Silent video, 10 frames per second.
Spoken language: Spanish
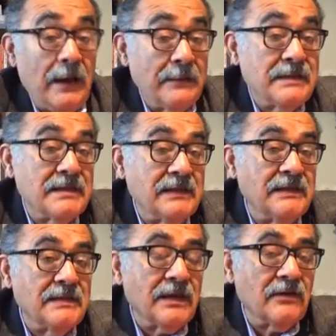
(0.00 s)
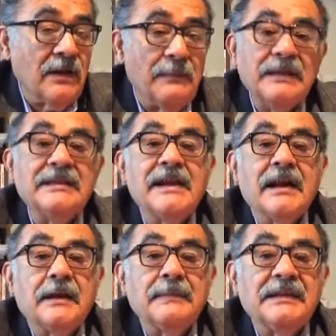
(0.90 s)
A veces se dice que una
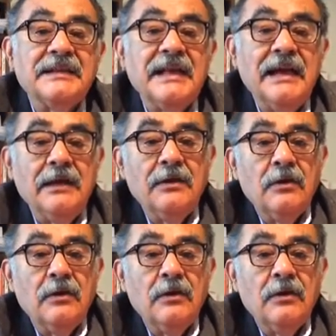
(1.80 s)
mentira repetida